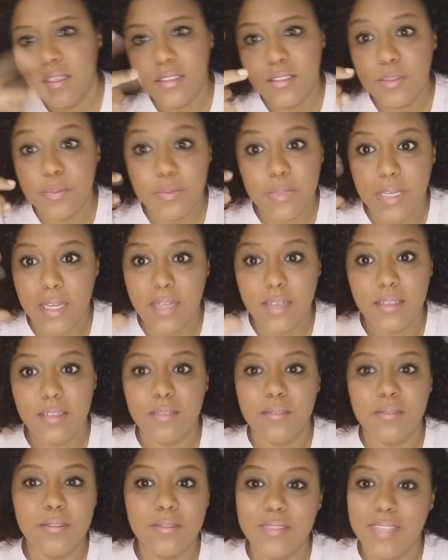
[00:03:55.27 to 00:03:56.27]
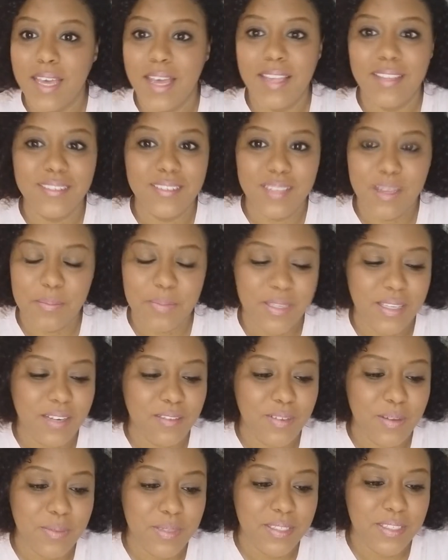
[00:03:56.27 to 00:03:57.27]
E tipo, cara, não, não dá, não dá pra
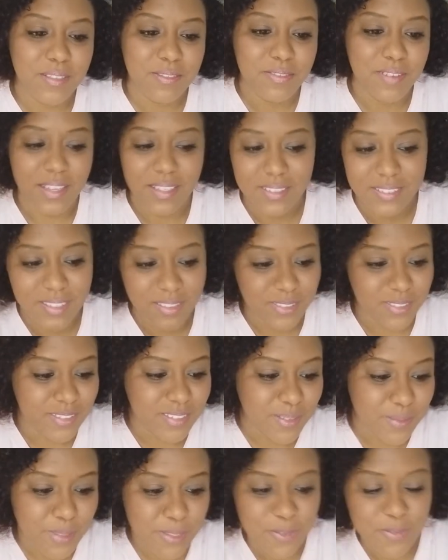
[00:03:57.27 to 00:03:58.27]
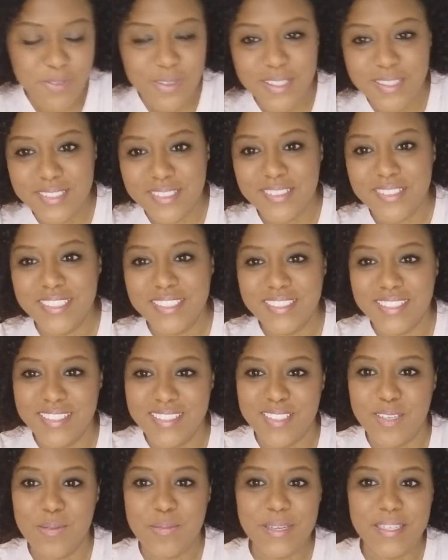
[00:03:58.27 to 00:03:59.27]
gravar maqui e fala. Tá totalmente fora de
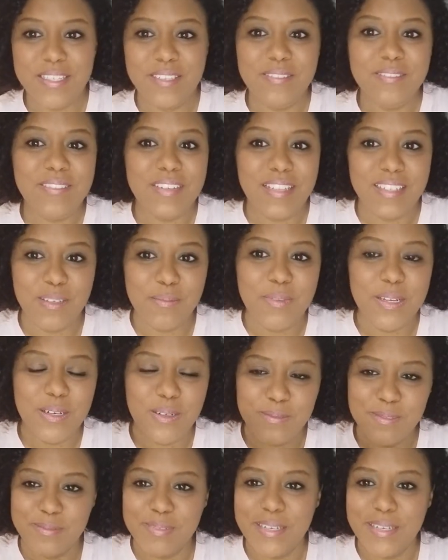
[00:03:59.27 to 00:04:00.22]
cogitação maqui e fala. É melhor